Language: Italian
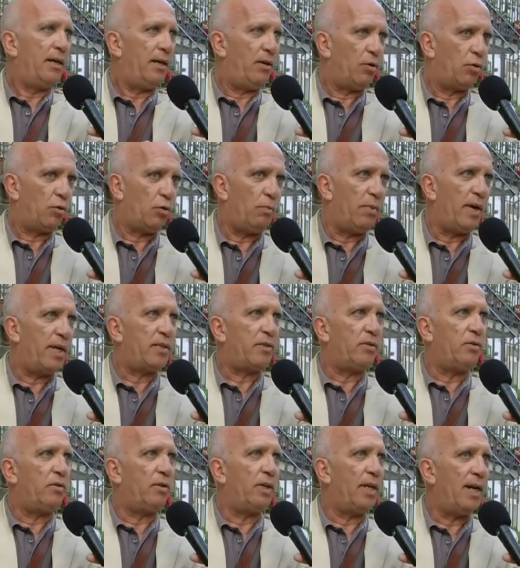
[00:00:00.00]

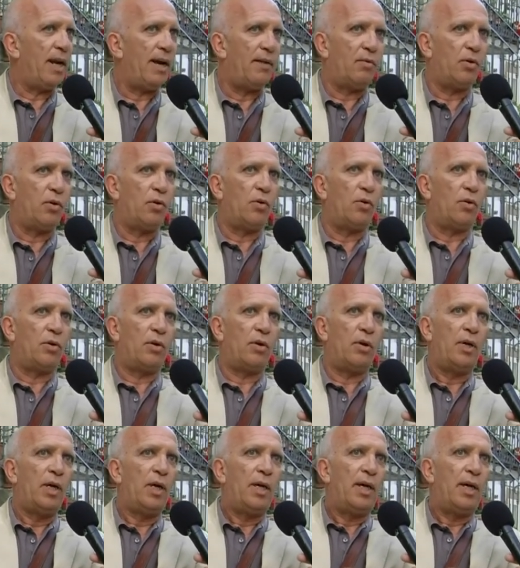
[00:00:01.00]
l'occupazione, il lavoro,